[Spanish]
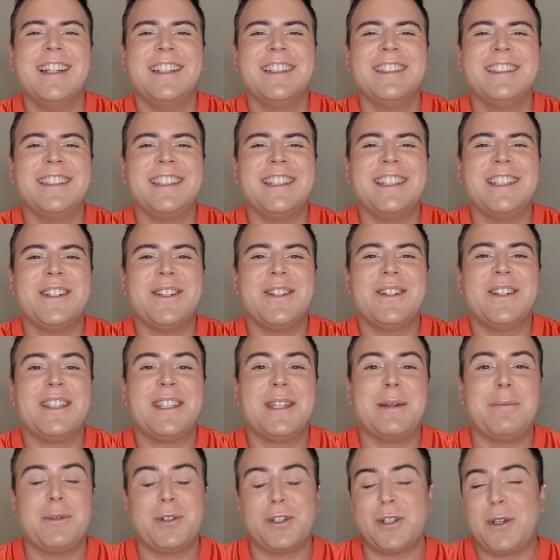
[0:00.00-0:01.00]
Yo
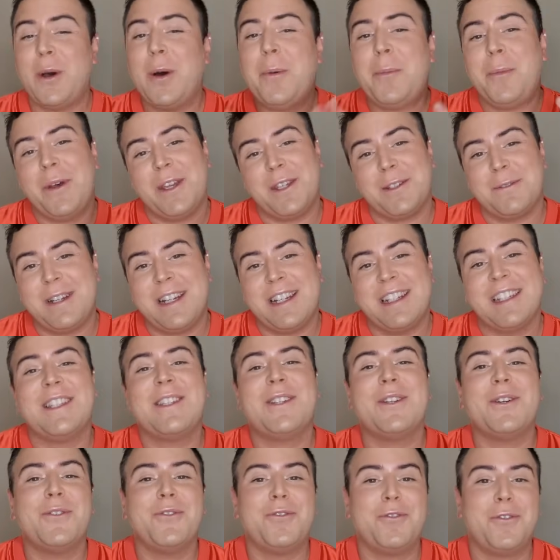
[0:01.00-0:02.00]
sí, pues como podéis ver,
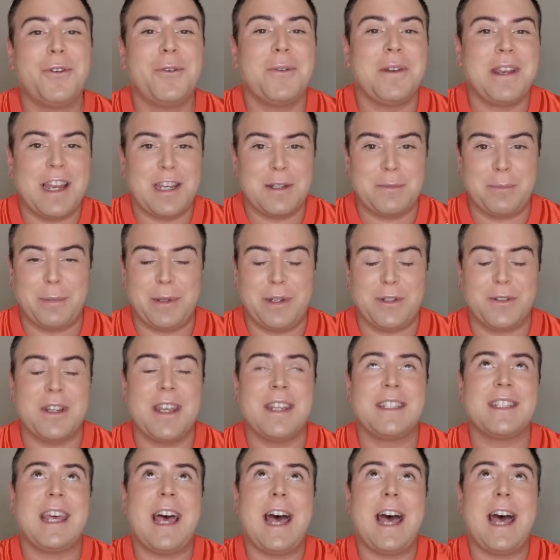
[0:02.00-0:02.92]
yo fui unas personas